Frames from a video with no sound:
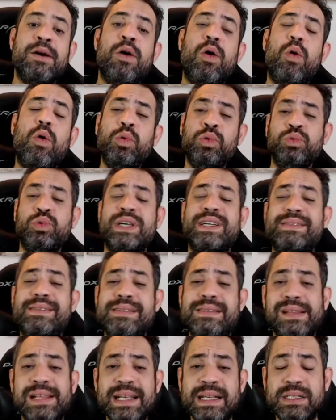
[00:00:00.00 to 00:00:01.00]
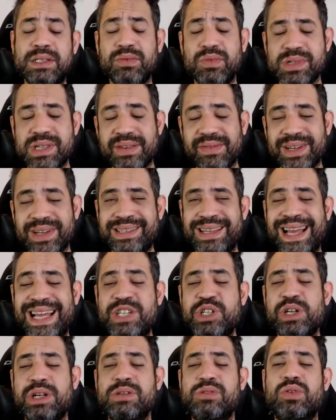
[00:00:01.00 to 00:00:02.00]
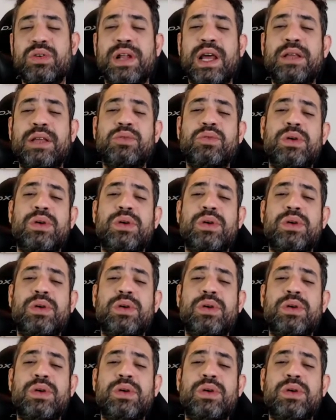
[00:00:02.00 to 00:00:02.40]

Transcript: Um desses links você vai ser redirecionado,